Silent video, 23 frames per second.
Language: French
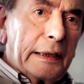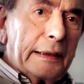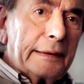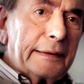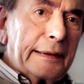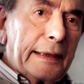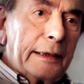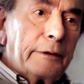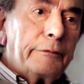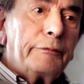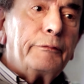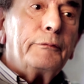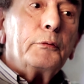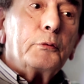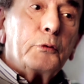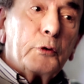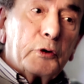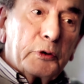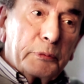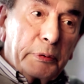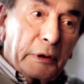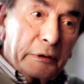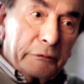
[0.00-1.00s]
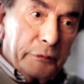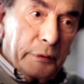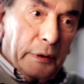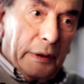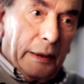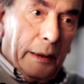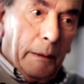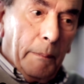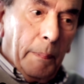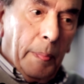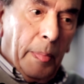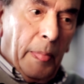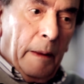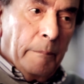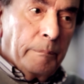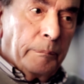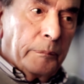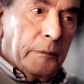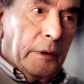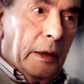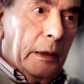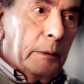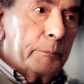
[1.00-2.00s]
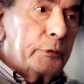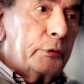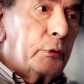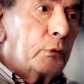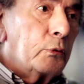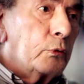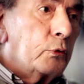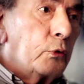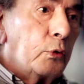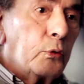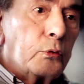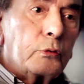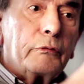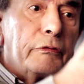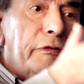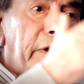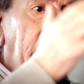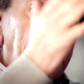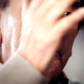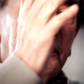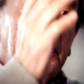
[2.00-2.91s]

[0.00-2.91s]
très très floues de ce point de vue-là, hein, puisqu'on compte 20